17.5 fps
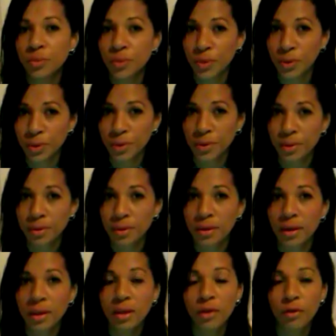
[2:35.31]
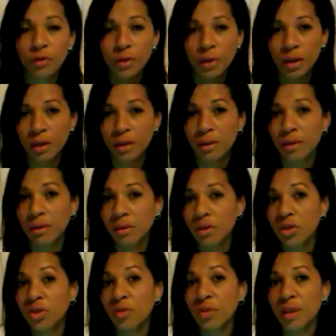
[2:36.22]
muito e que eu fique
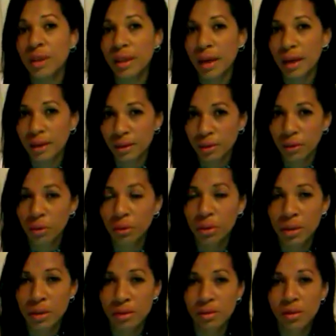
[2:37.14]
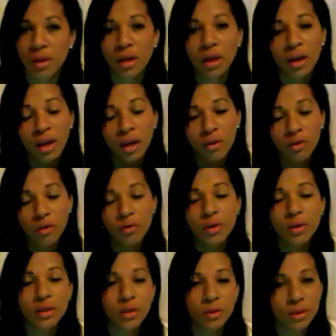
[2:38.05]
endividada com isso. Eu vou
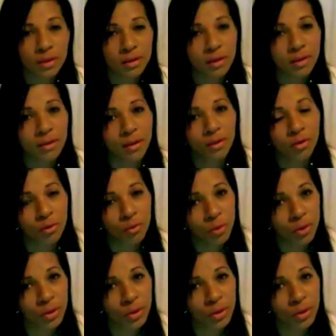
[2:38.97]
fazer o que está dentro do meu